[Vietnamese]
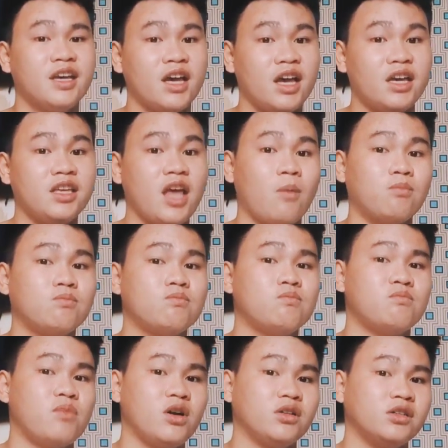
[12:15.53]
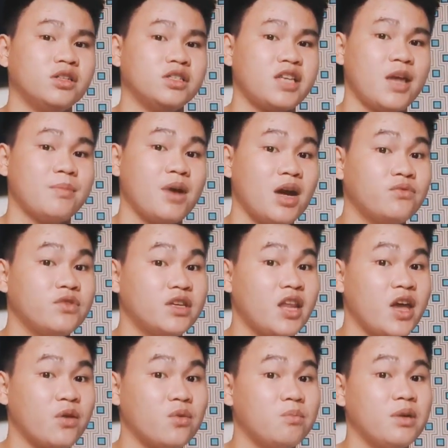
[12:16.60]
Hy vọng mọi người xem hết
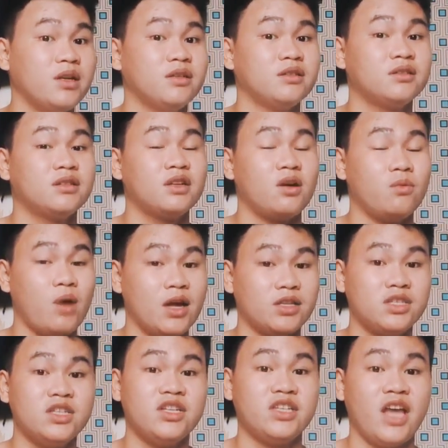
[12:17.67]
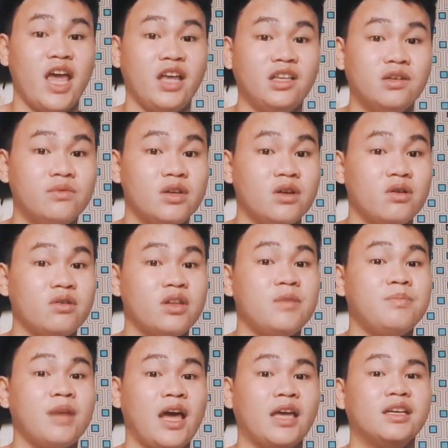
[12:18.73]
video của mình và chia sẻ những video
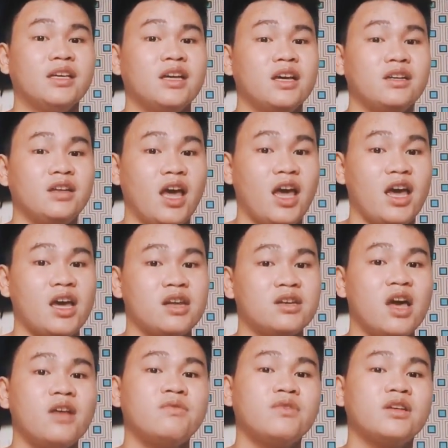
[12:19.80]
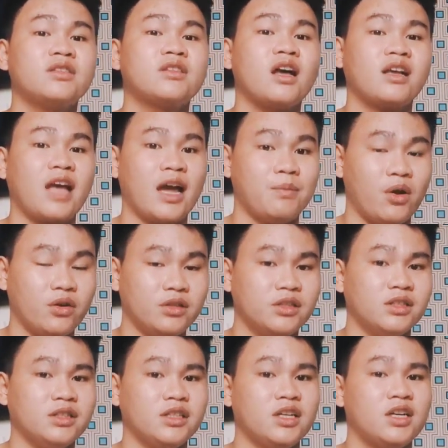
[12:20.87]
clip này để đến với tất cả mọi
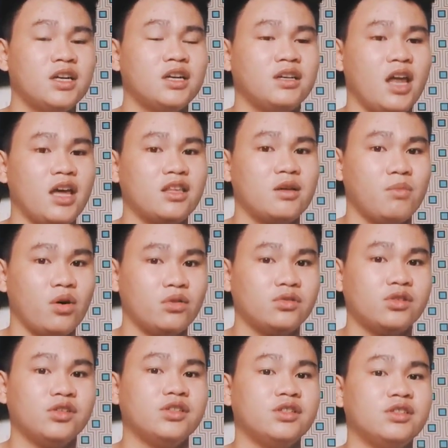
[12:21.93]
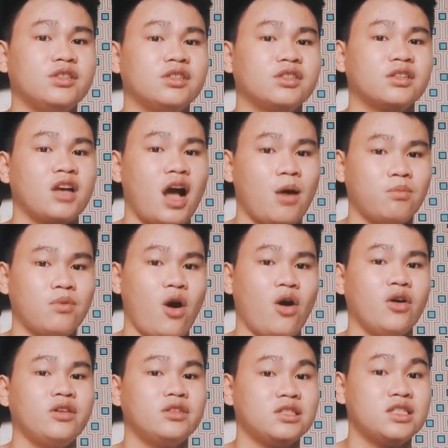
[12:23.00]
người, để cho mọi người được học
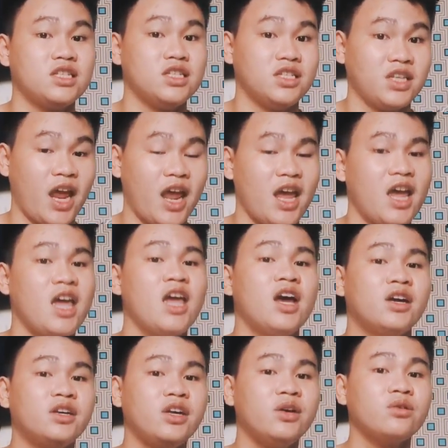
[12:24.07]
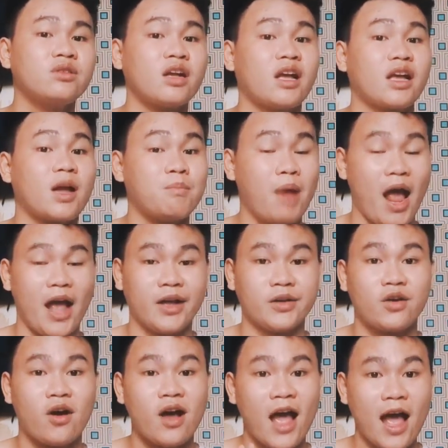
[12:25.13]
hỏi, được chia sẻ. Nếu tất cả các bạn
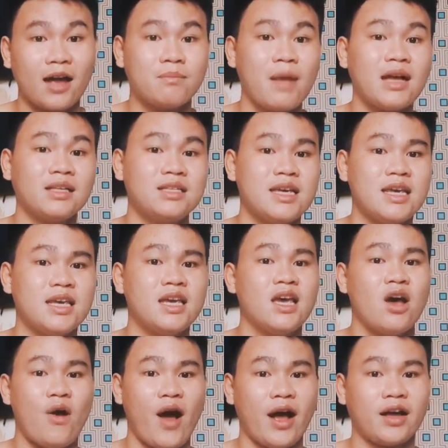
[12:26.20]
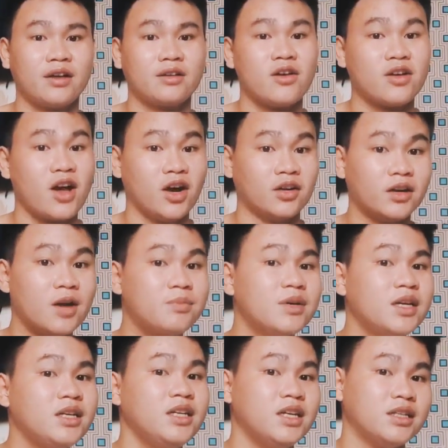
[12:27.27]
có thắc mắc gì hoặc có cần góp
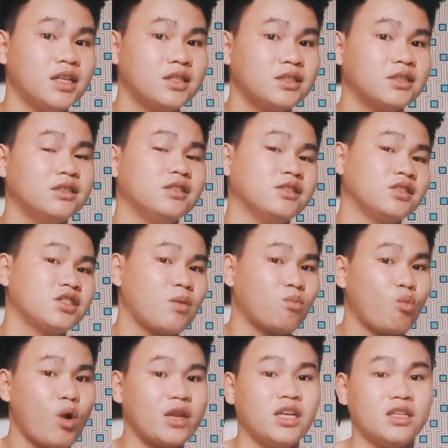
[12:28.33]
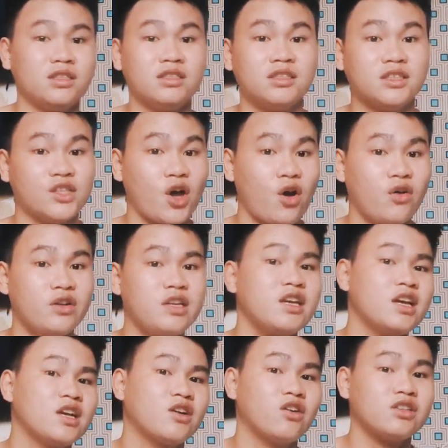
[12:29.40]
ý gì đến Cường trong quá trình Cường nói,
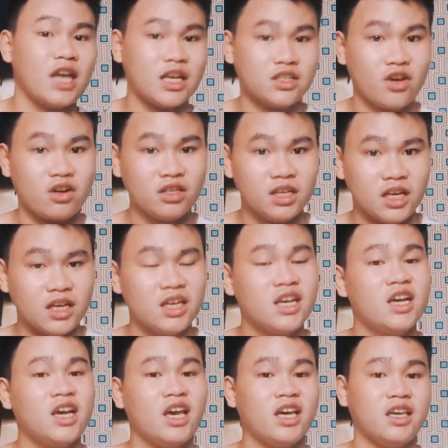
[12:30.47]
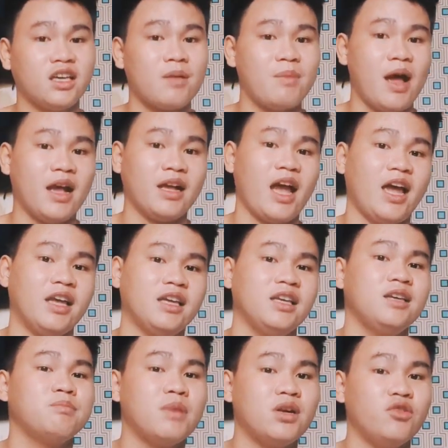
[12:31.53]
có sai sót gì thì các bạn hãy
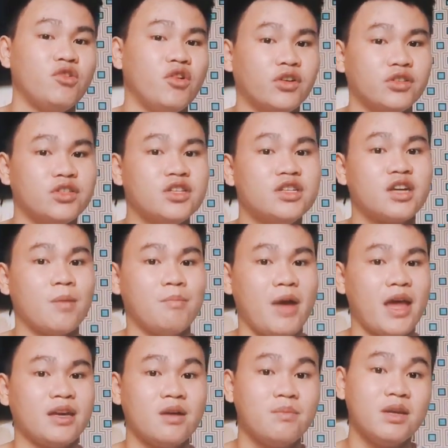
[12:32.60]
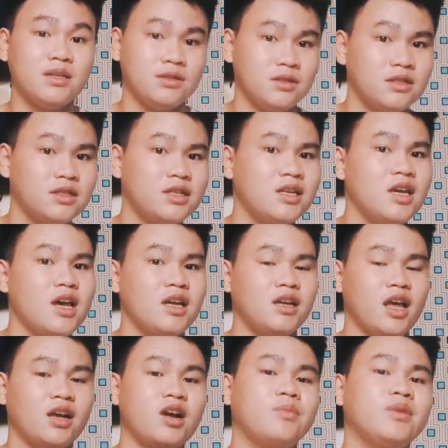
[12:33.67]
bình luận dưới, comment ở bên dưới
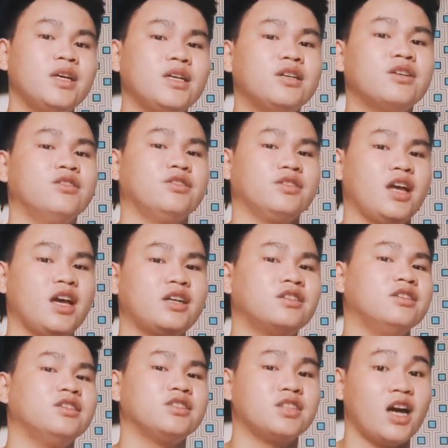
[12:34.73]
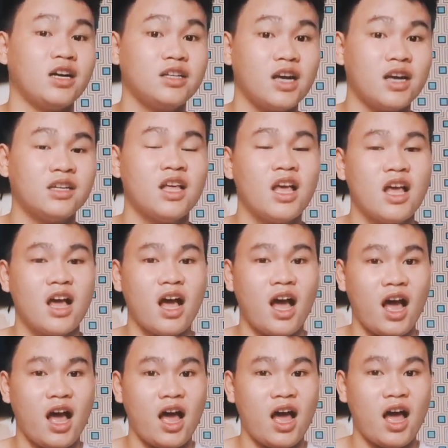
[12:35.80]
để góp ý Cường, để Cường trở nên
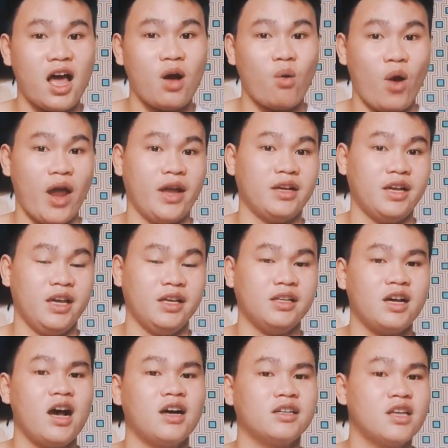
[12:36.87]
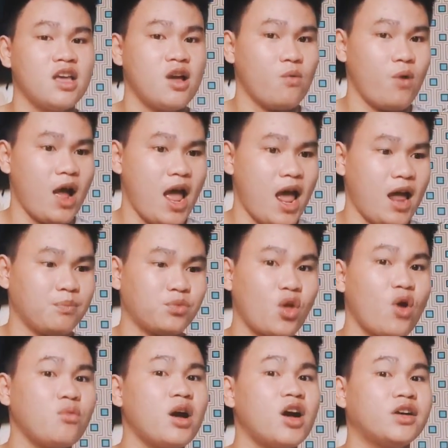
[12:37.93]
à, hoàn thiện hơn và
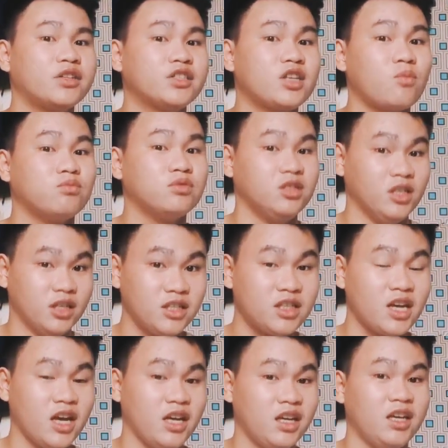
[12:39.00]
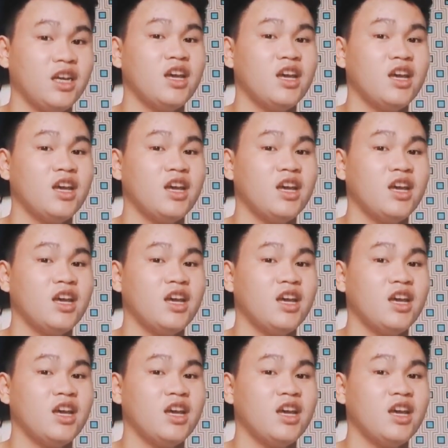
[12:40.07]
tốt hơn trong những kỳ